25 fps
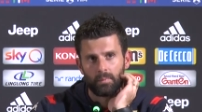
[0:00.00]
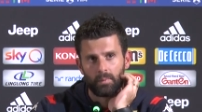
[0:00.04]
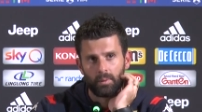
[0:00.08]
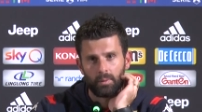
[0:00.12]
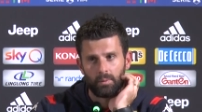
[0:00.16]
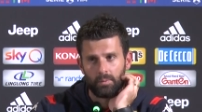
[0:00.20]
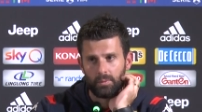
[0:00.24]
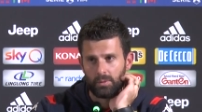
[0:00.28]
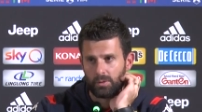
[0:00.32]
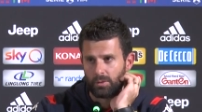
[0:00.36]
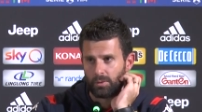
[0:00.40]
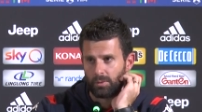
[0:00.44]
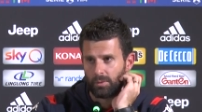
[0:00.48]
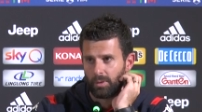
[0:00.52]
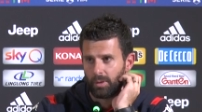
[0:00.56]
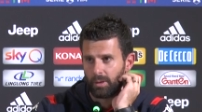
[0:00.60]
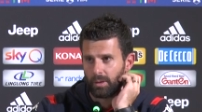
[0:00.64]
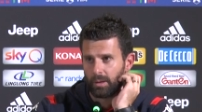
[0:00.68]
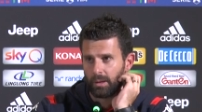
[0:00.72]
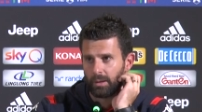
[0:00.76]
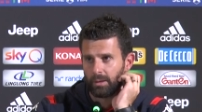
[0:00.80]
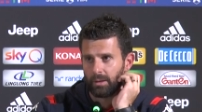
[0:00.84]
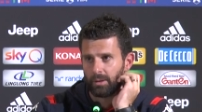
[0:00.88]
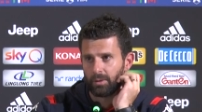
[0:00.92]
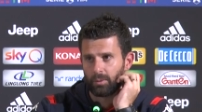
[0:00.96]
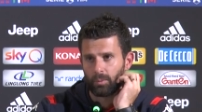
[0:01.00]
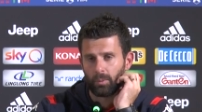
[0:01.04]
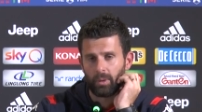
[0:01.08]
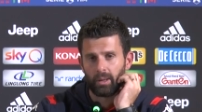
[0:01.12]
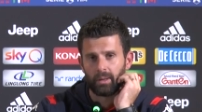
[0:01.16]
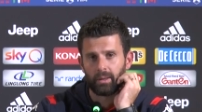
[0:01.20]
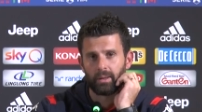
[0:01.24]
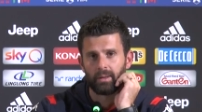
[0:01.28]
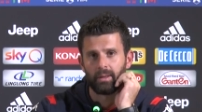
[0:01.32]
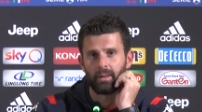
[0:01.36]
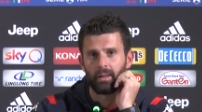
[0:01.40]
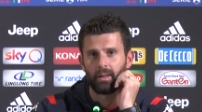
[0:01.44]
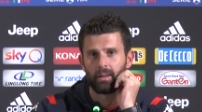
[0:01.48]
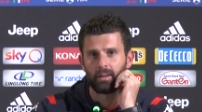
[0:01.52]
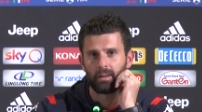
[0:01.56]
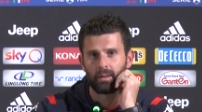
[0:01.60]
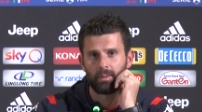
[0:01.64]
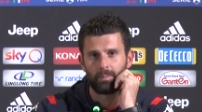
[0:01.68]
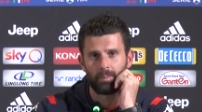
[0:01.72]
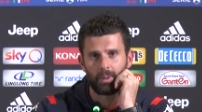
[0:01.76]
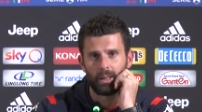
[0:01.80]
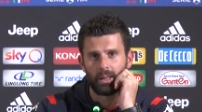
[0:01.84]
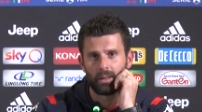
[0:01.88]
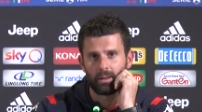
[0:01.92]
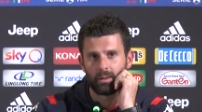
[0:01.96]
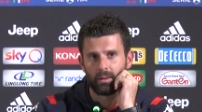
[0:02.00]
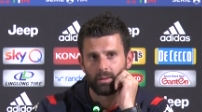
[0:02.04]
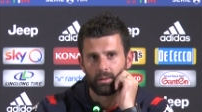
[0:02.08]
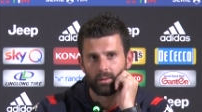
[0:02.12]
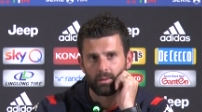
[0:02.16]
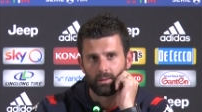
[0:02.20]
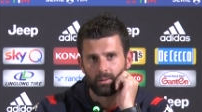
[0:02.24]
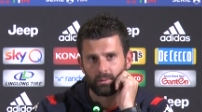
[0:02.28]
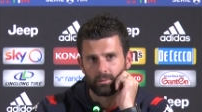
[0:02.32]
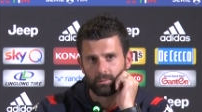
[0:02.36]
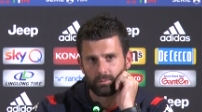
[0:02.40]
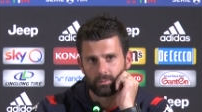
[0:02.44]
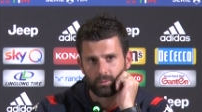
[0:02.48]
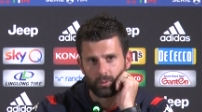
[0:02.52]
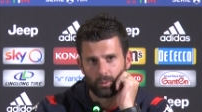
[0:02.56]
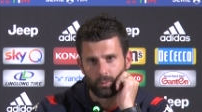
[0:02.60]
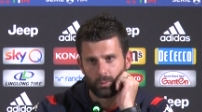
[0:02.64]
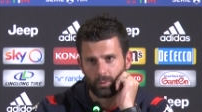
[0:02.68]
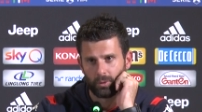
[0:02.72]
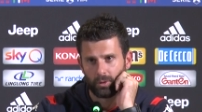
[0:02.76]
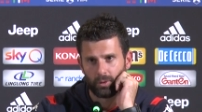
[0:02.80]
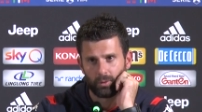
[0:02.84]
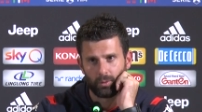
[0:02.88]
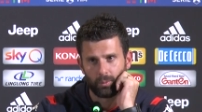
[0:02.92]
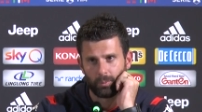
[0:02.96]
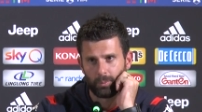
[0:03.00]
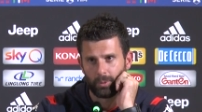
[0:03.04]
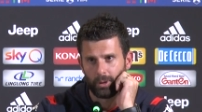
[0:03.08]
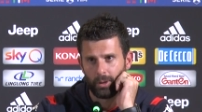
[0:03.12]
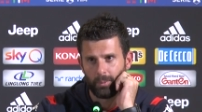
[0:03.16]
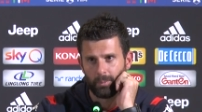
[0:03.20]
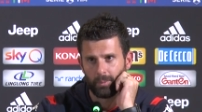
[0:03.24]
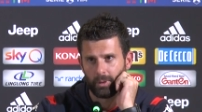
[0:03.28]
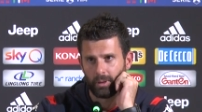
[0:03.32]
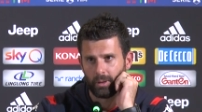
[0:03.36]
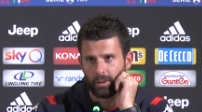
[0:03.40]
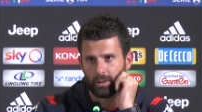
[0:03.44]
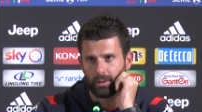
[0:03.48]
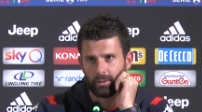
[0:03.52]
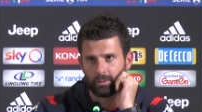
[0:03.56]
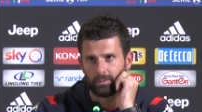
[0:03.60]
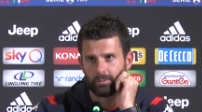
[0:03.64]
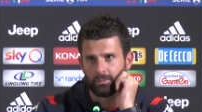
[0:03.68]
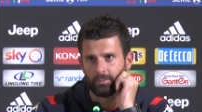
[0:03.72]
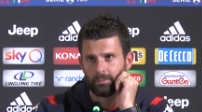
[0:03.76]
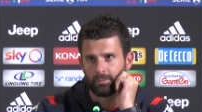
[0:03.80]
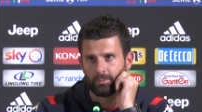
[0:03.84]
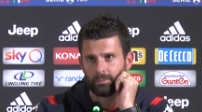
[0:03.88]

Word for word: Grazie. Ho visto una grande squadra dall'altra parte, come ho detto prima,